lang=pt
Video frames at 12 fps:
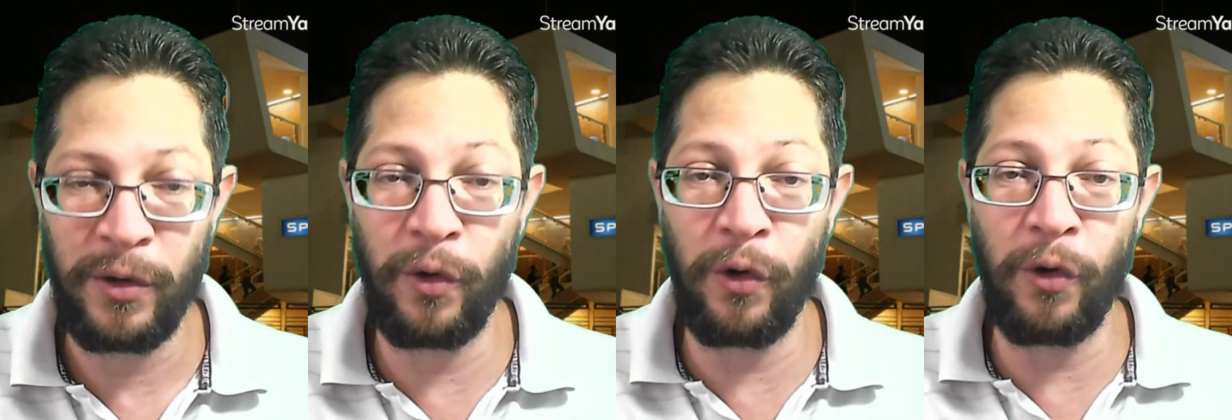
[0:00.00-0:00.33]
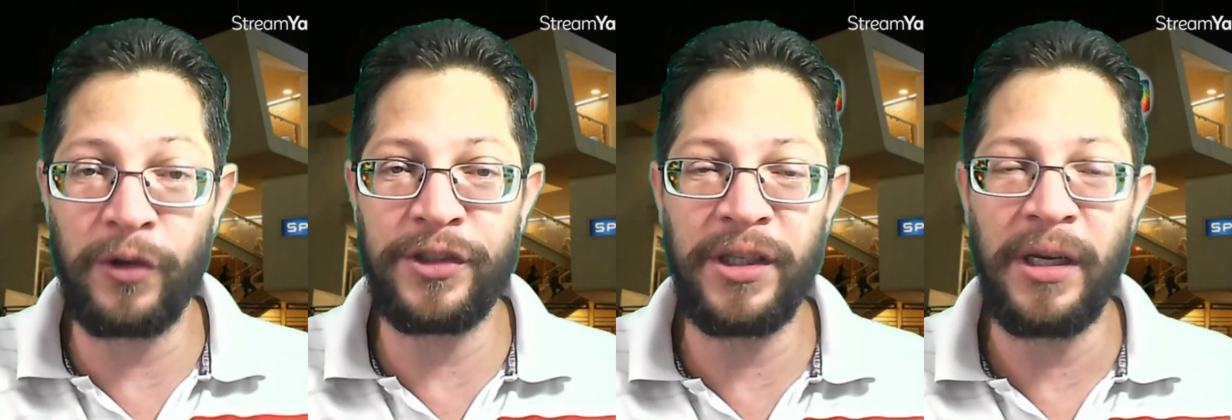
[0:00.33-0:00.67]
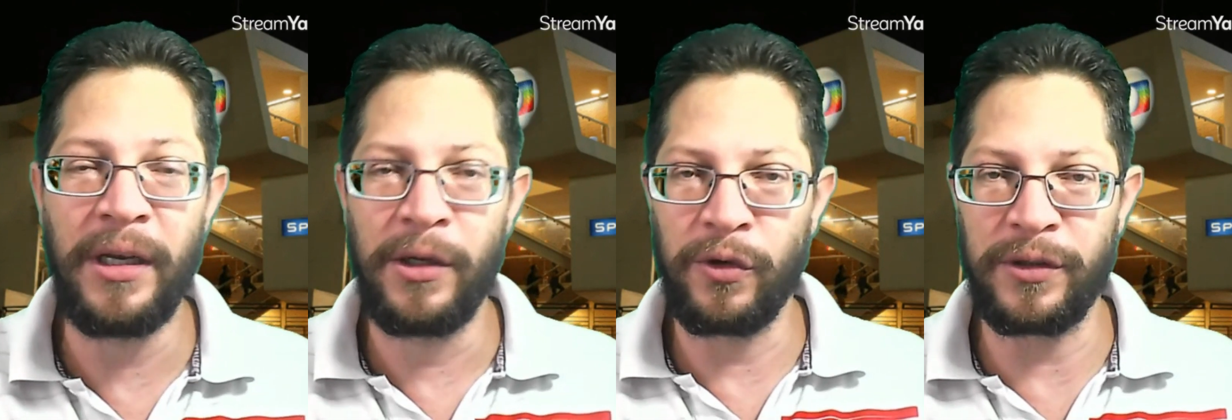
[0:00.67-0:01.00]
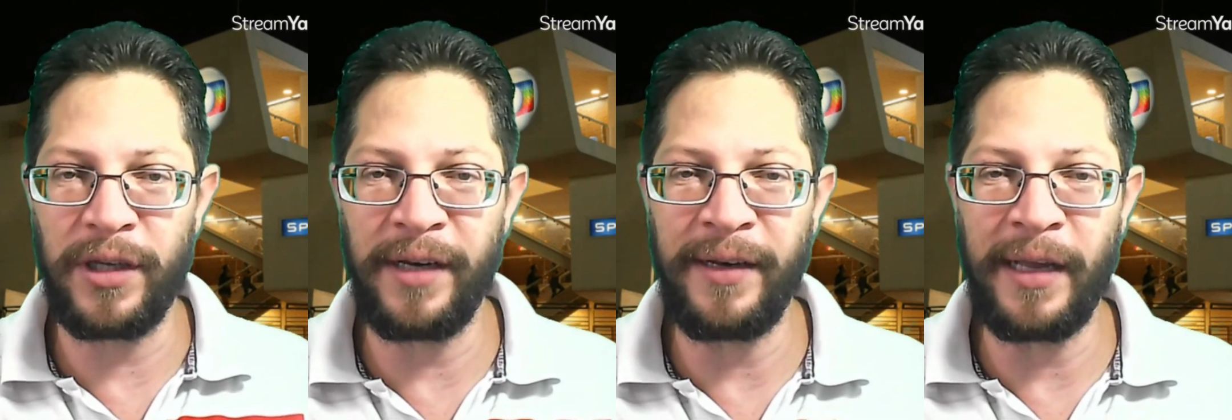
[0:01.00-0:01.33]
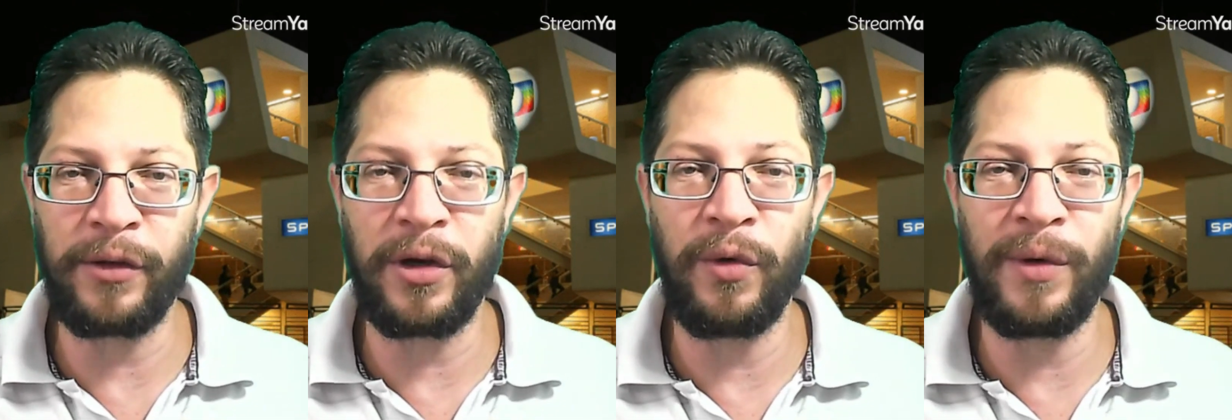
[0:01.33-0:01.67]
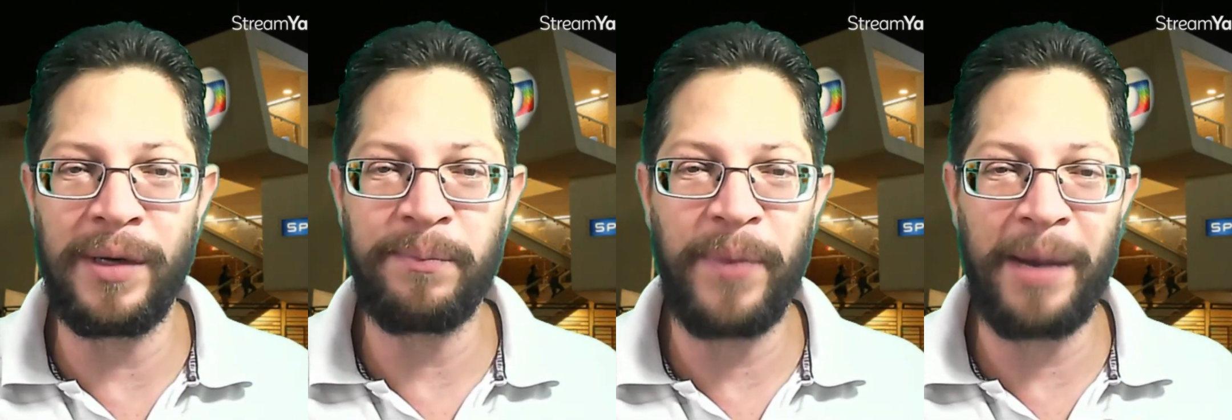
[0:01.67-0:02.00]
Hoje, o treinador
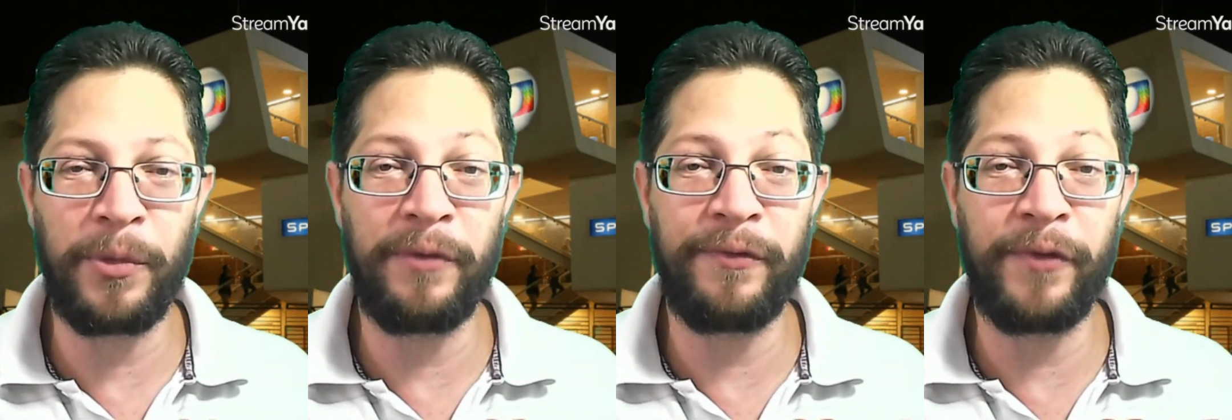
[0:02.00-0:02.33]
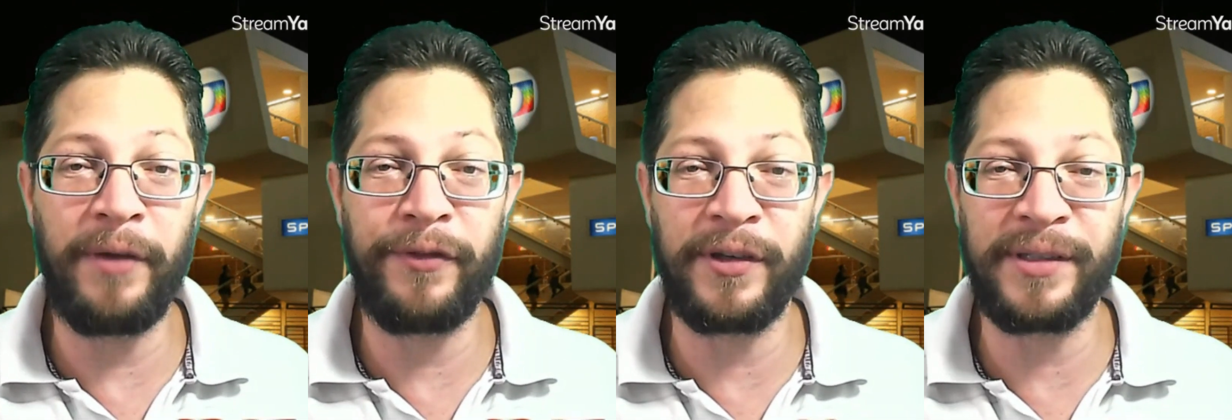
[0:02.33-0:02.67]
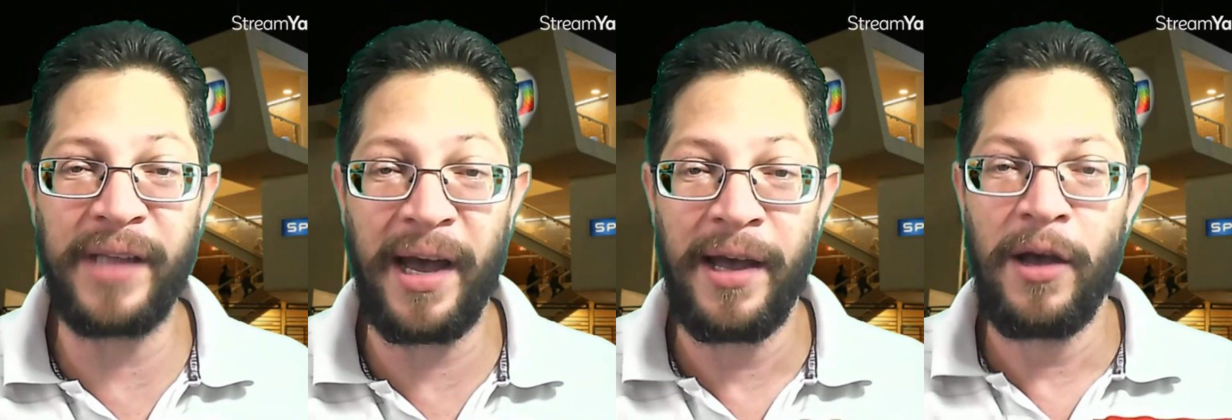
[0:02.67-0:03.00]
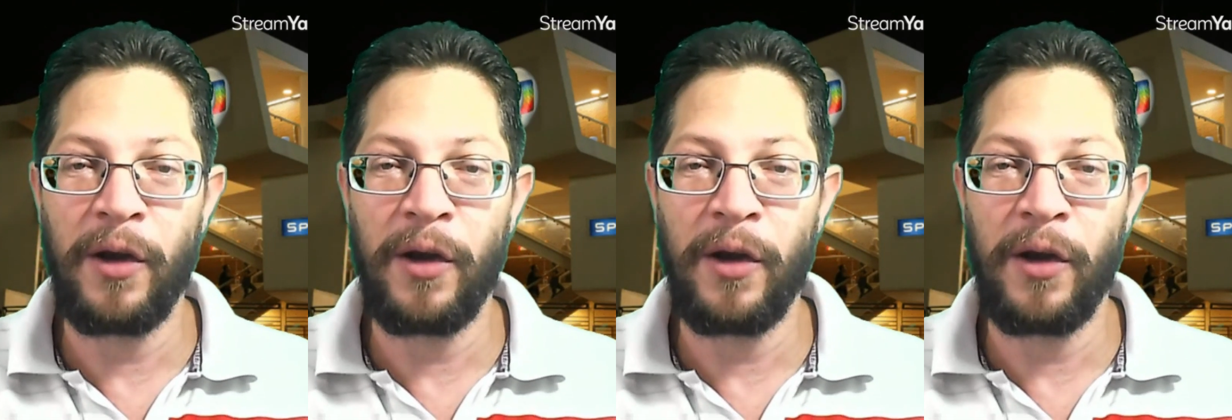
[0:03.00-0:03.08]
Juan Pablo Voivoda